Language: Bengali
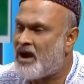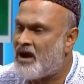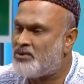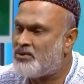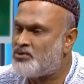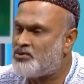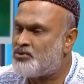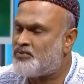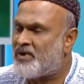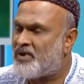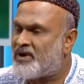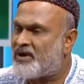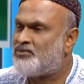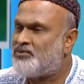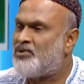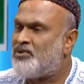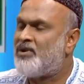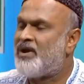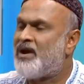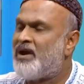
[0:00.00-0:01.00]
আঙ্গুর
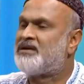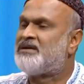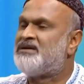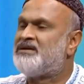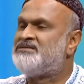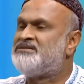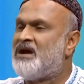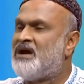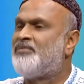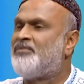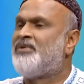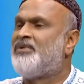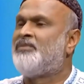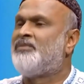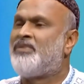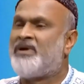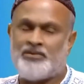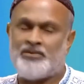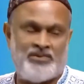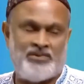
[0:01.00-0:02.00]
পাঠাবো এক কেজি আপেল
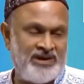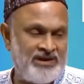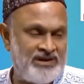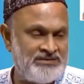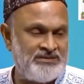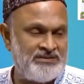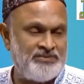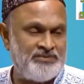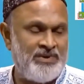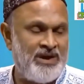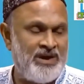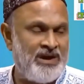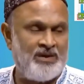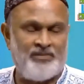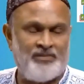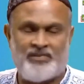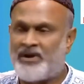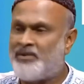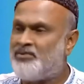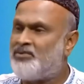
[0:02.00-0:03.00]
পাঠাবো এক কেজি পেয়ারা
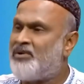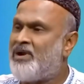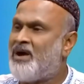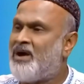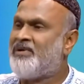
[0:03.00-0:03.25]
পাঠাবো না